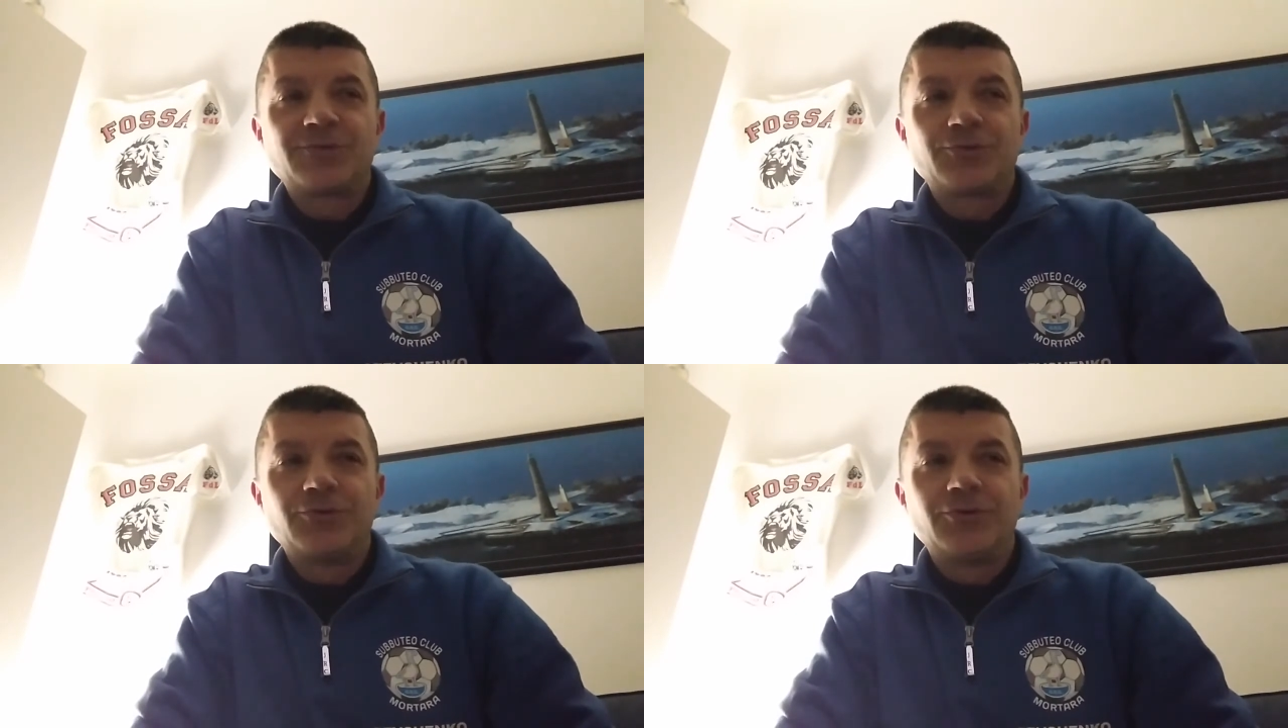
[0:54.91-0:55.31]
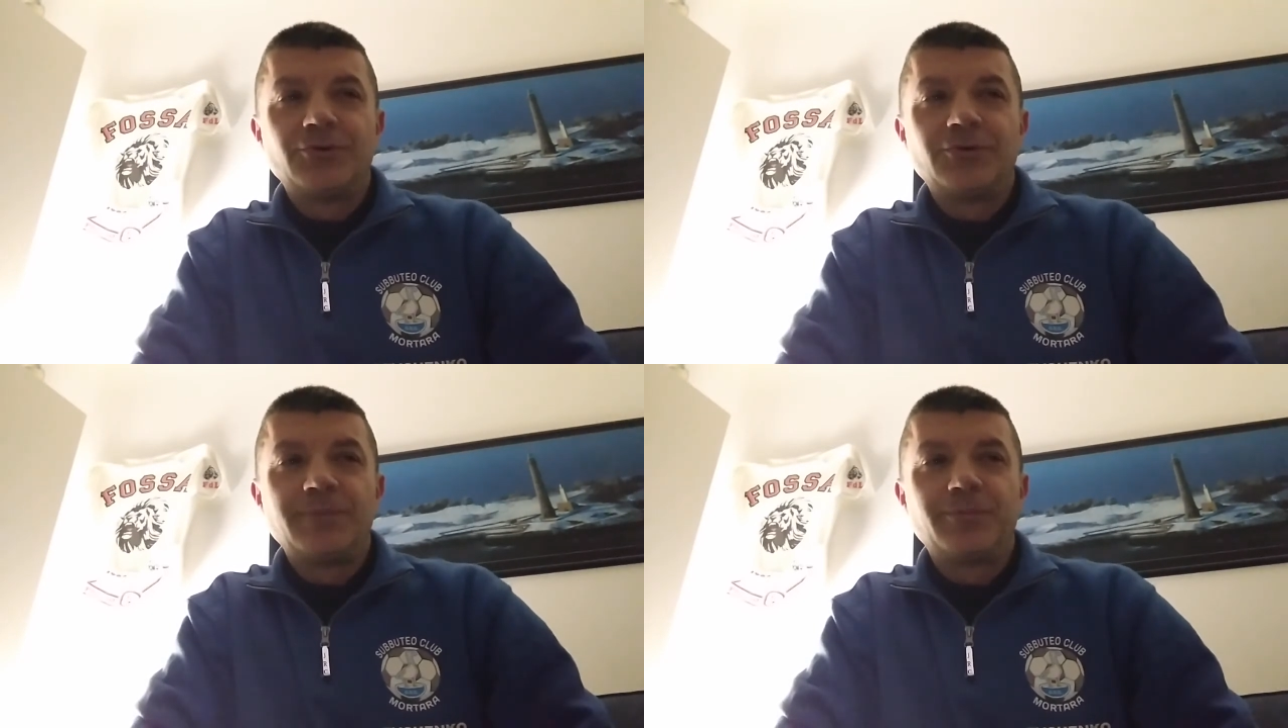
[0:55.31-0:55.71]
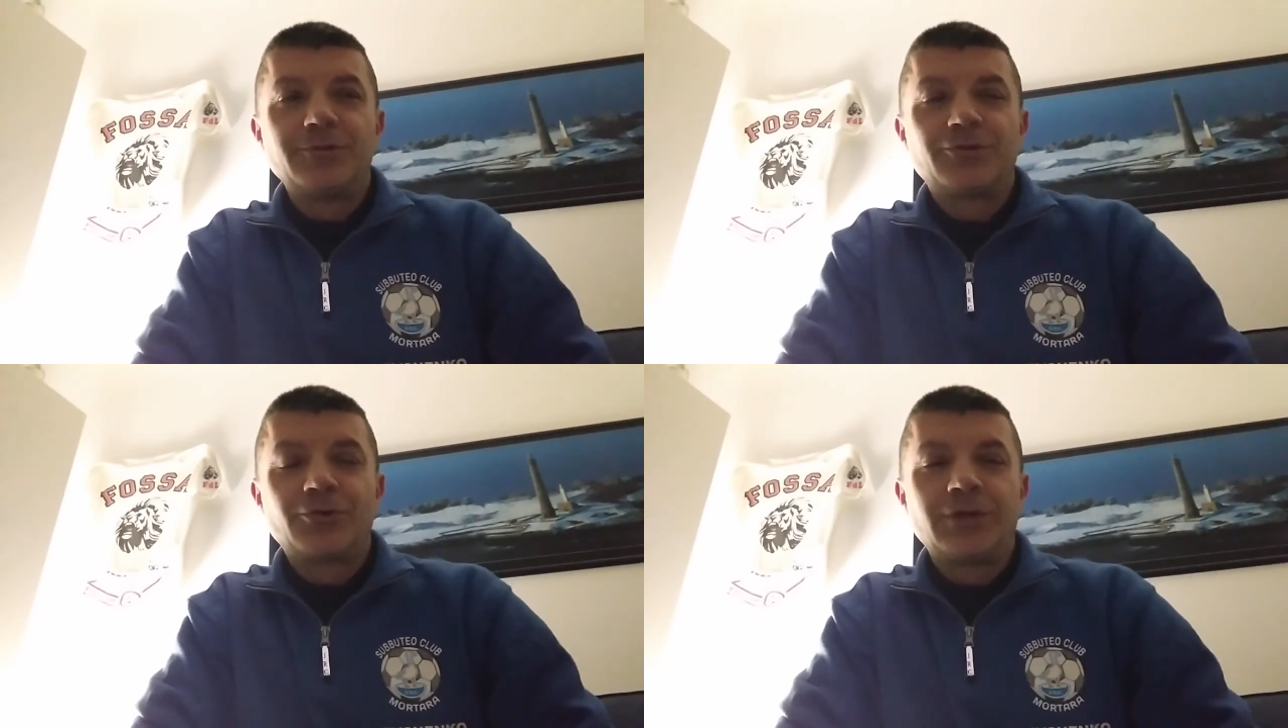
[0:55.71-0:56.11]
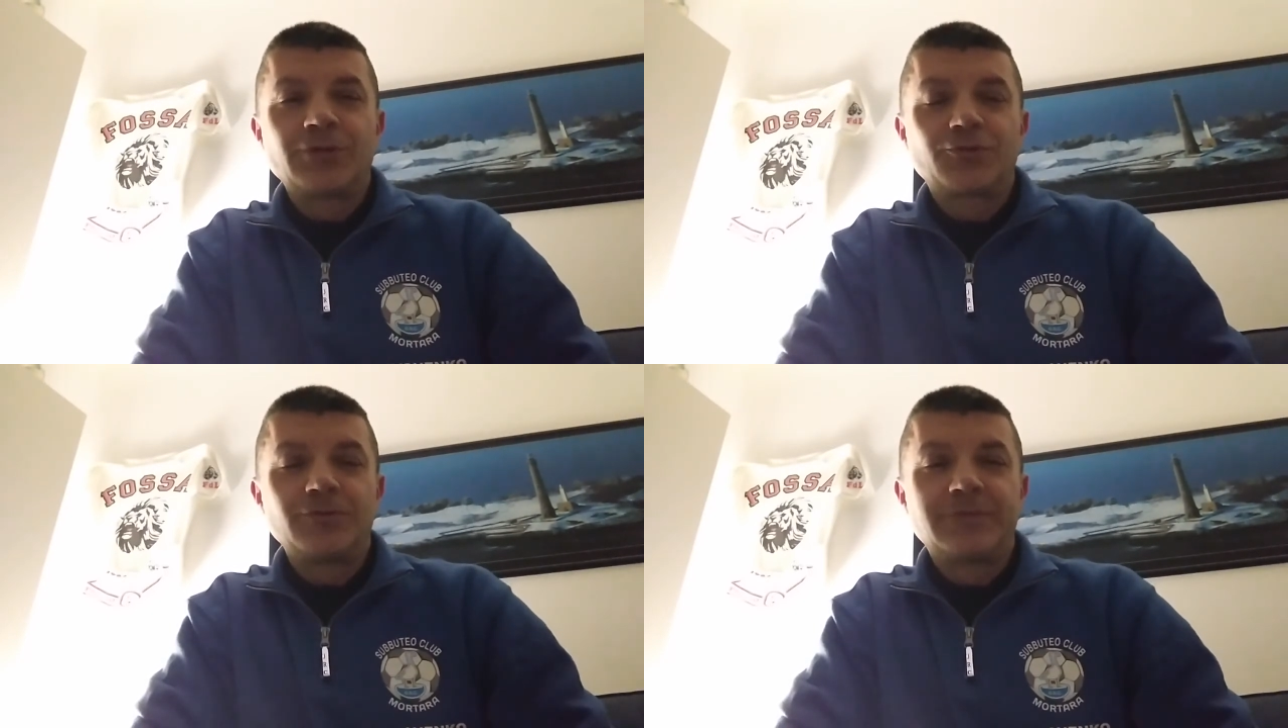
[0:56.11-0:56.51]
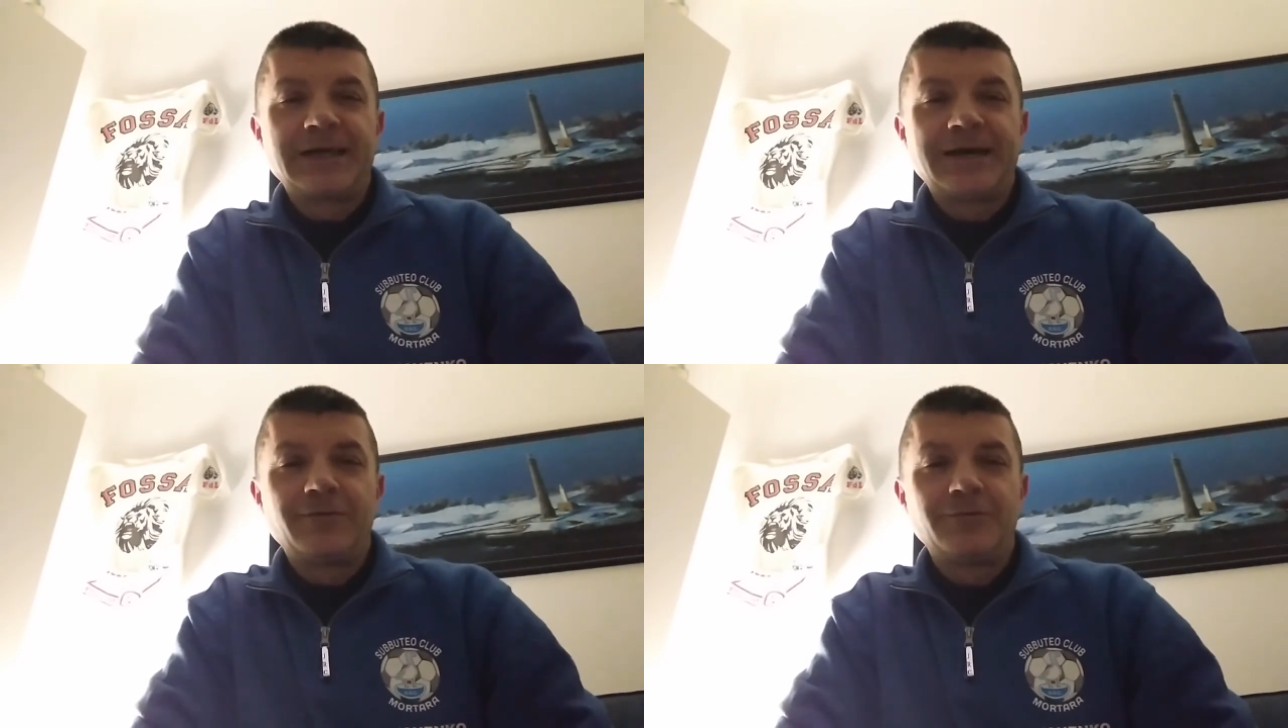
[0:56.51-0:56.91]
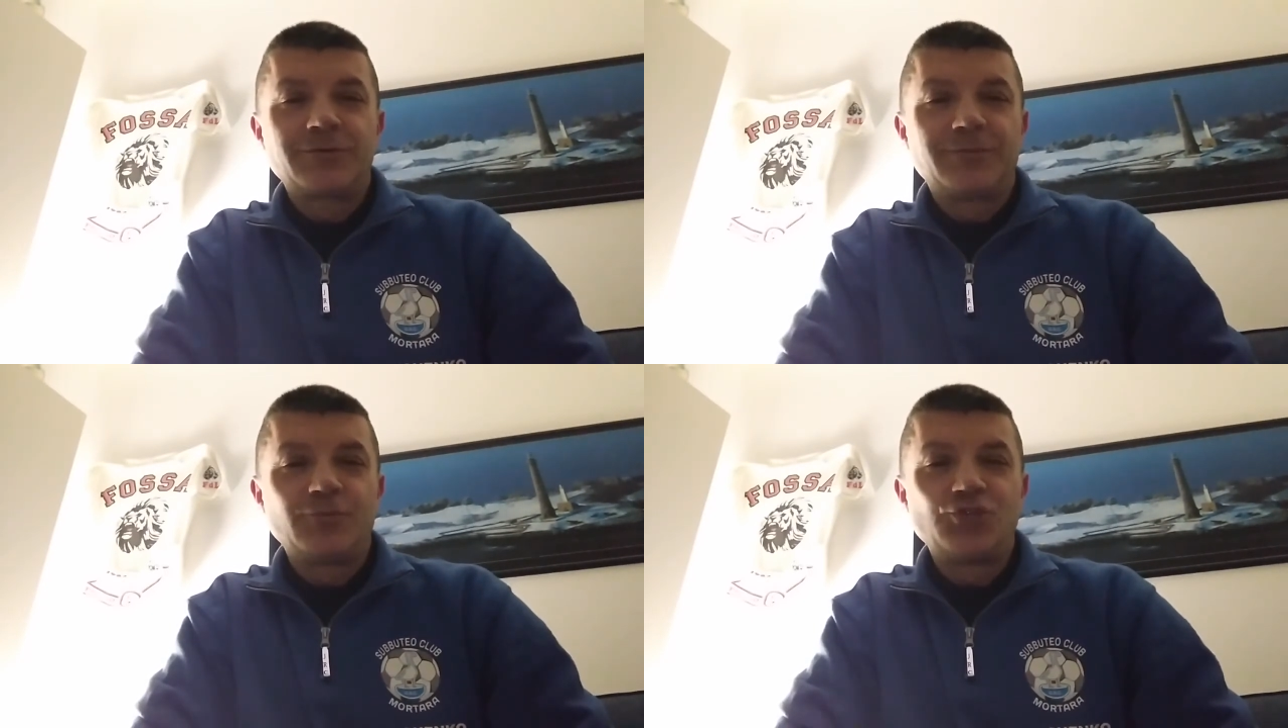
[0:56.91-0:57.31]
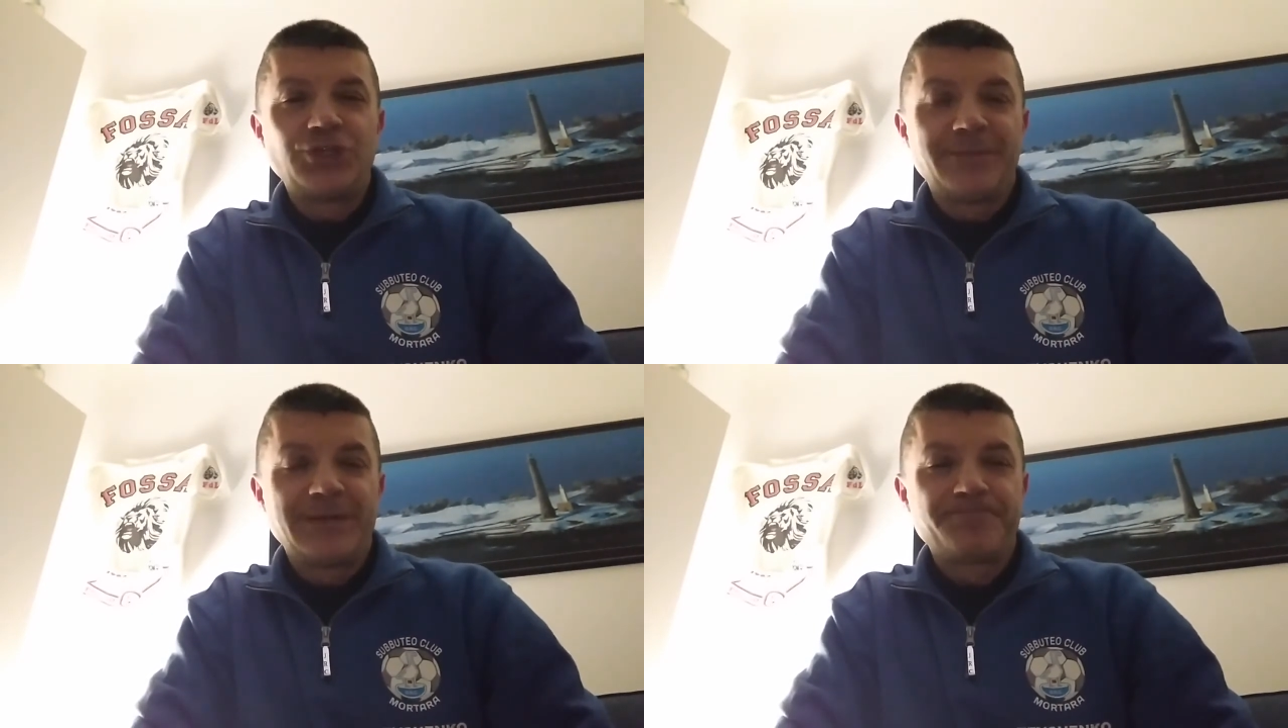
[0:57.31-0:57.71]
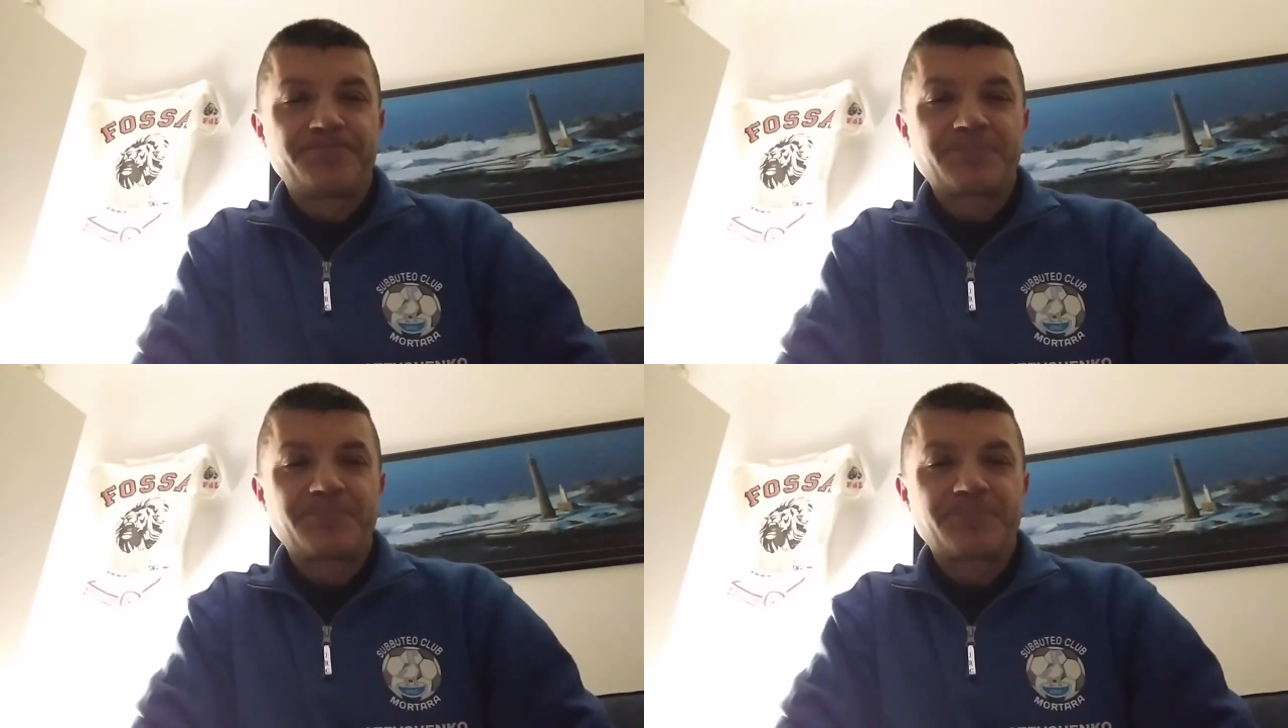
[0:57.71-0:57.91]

sotto le poltrone, sotto il tavolo, insomma un cinema.